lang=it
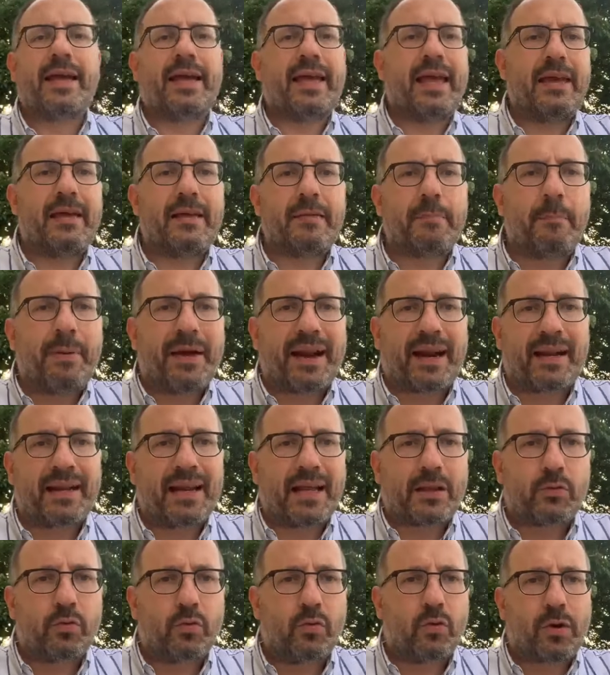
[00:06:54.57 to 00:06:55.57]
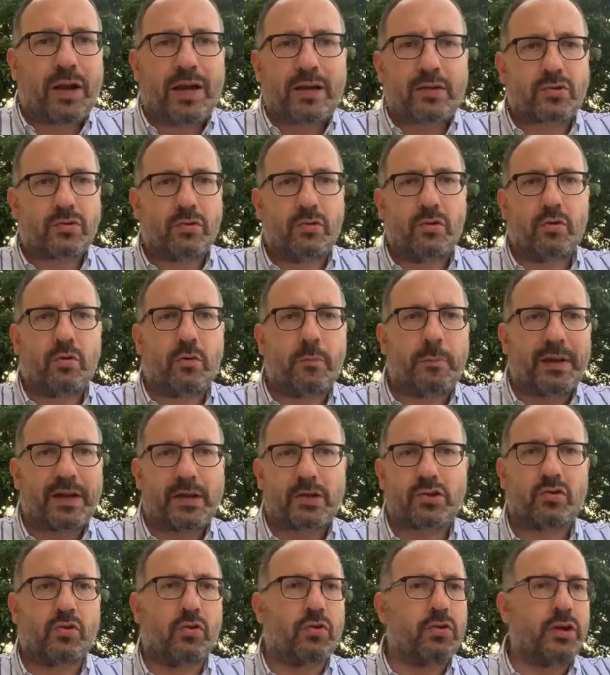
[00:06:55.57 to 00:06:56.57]
che per natura sono
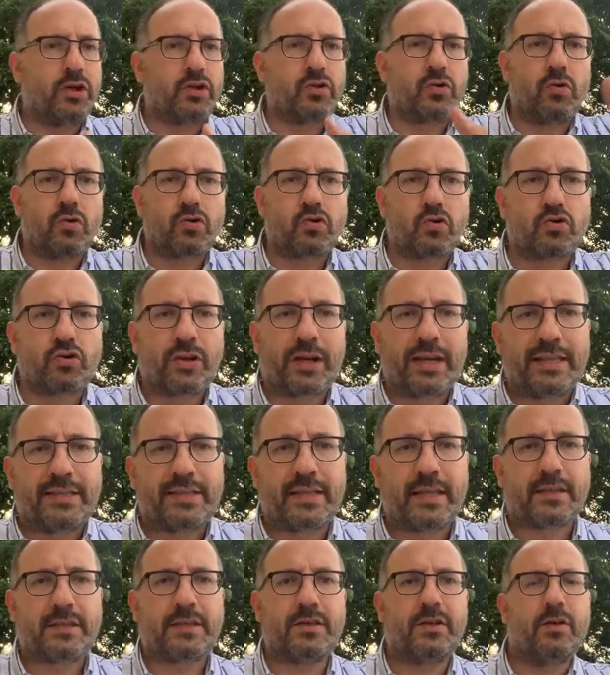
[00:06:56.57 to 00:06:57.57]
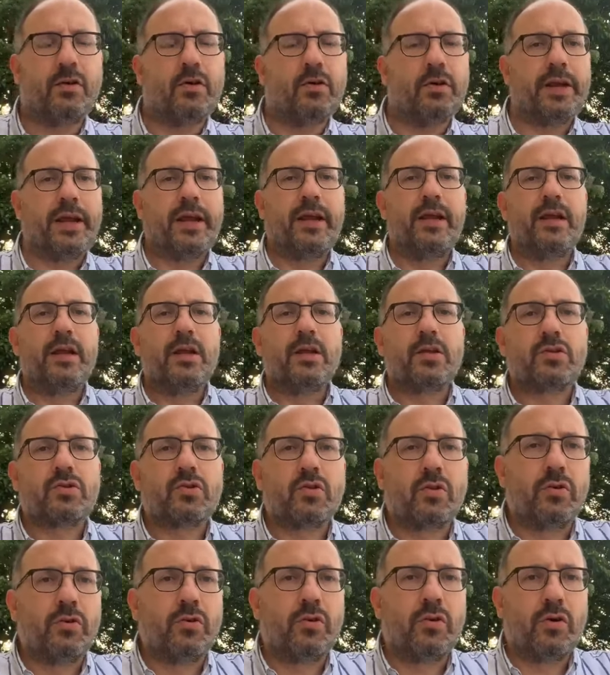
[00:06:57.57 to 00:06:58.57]
persone, sono socializzazione,
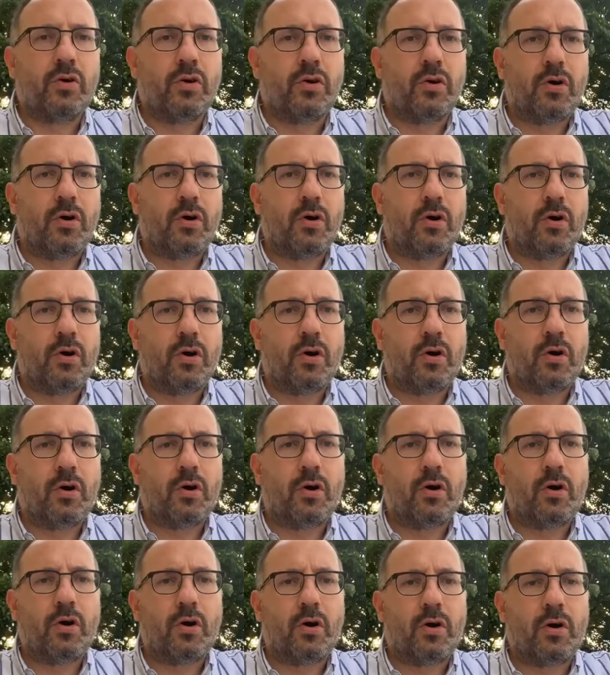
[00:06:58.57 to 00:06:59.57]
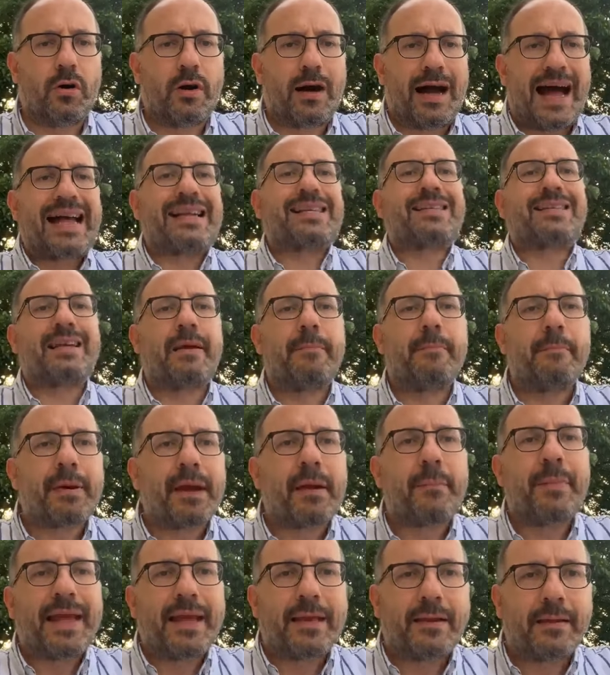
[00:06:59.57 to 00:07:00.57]
sono
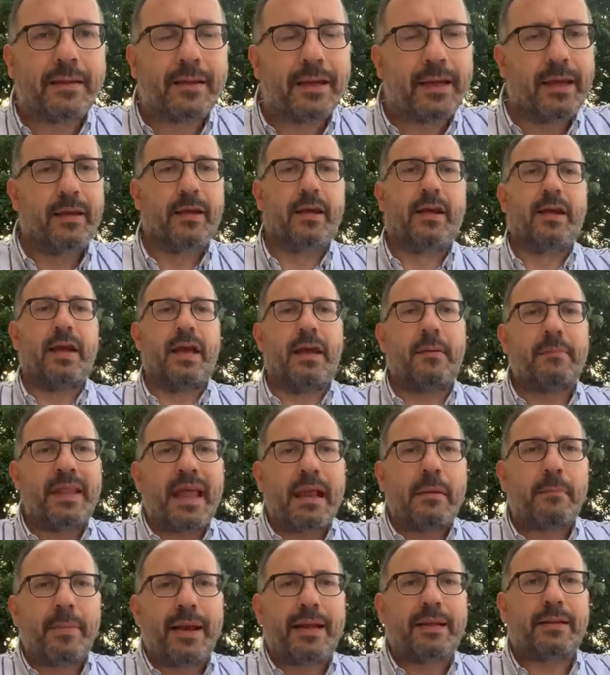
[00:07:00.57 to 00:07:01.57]
assembramenti, e nel